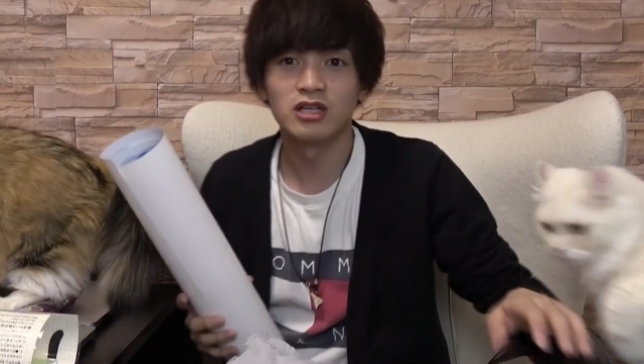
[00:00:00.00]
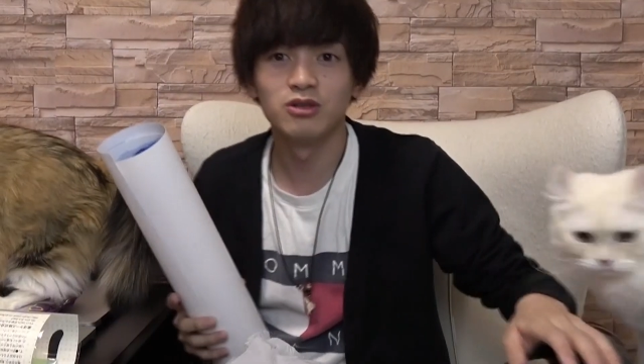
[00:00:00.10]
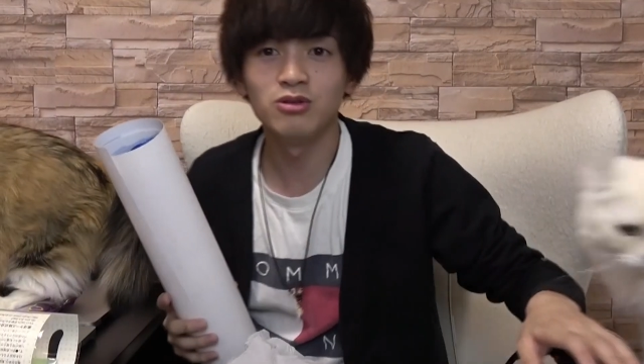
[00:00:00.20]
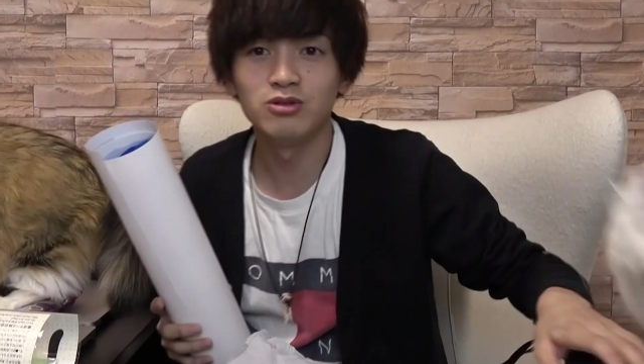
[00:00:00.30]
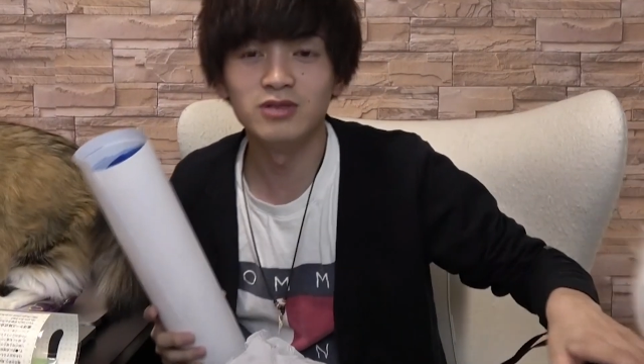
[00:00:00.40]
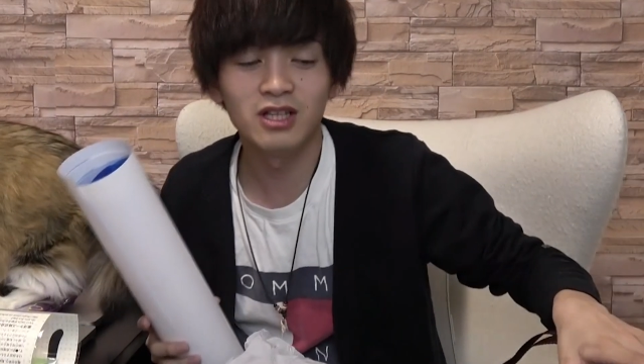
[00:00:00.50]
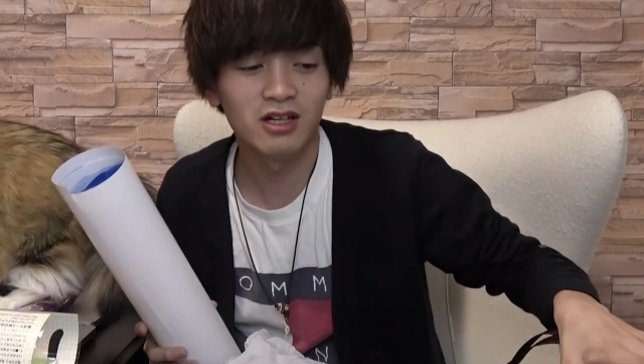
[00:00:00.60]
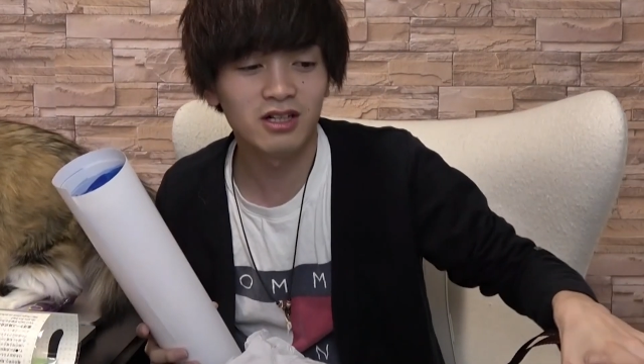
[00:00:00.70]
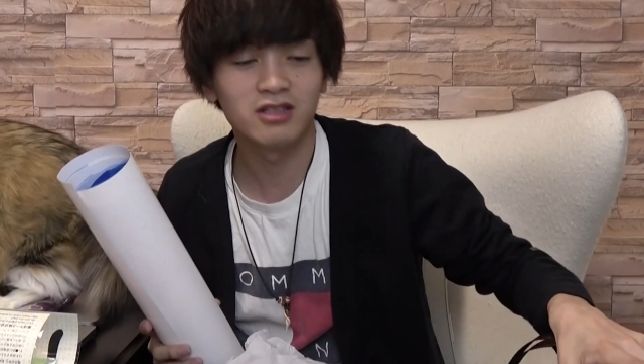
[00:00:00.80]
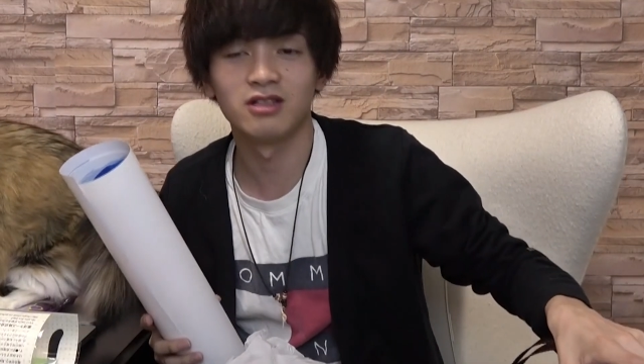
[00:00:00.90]
さっきよく見て
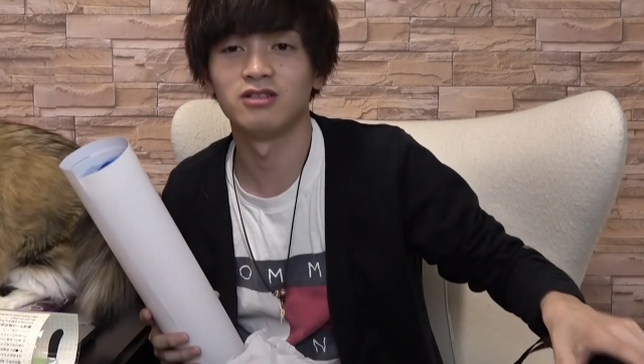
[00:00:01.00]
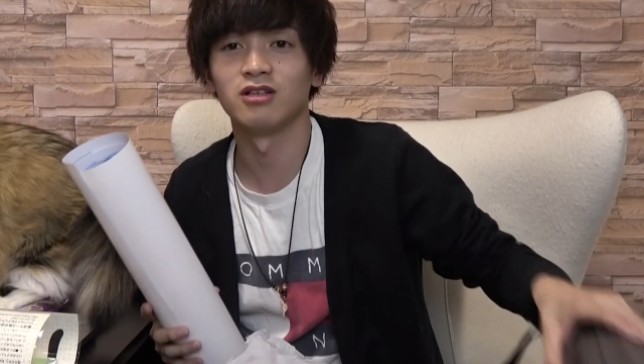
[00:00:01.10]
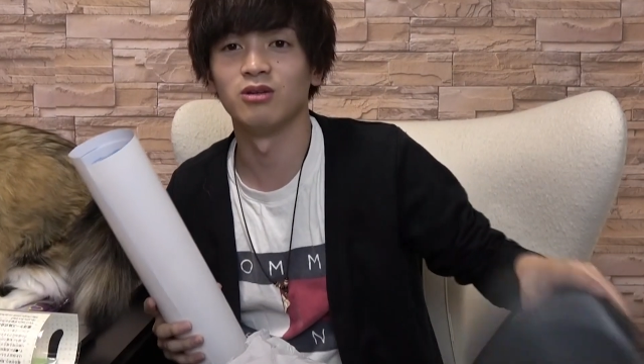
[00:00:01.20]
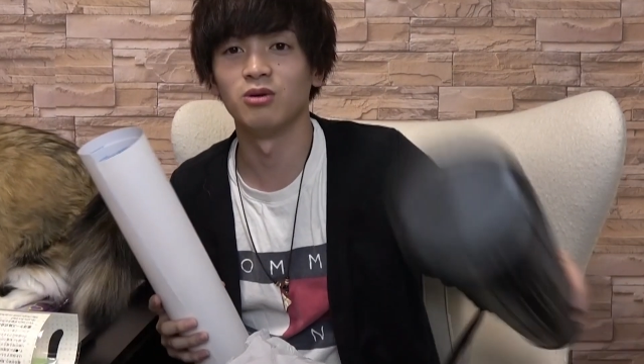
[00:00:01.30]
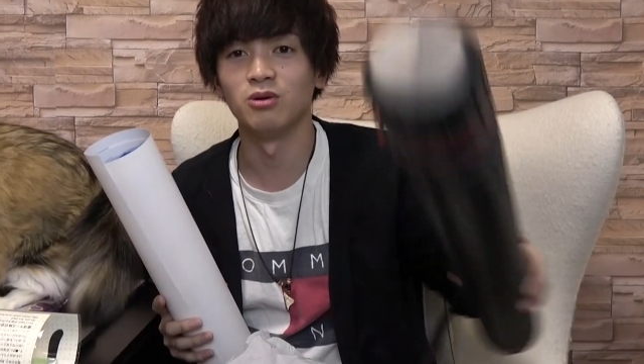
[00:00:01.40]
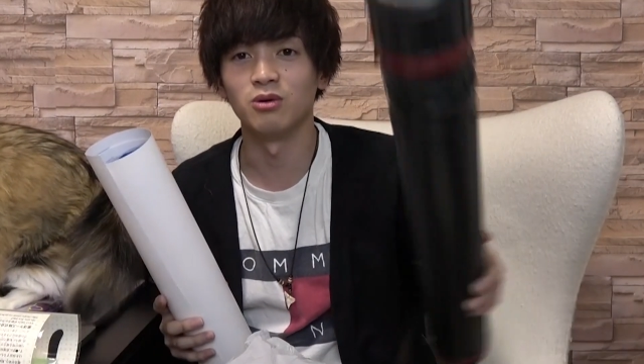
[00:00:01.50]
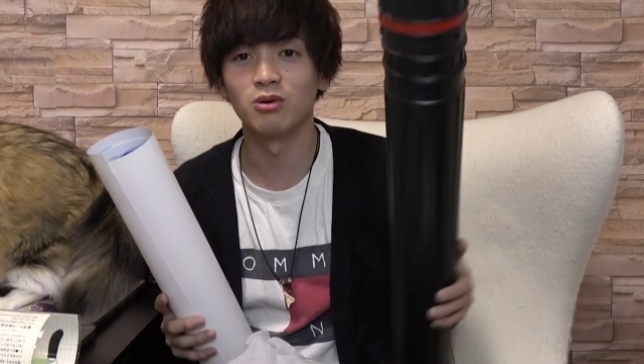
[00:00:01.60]
なかったんですけど、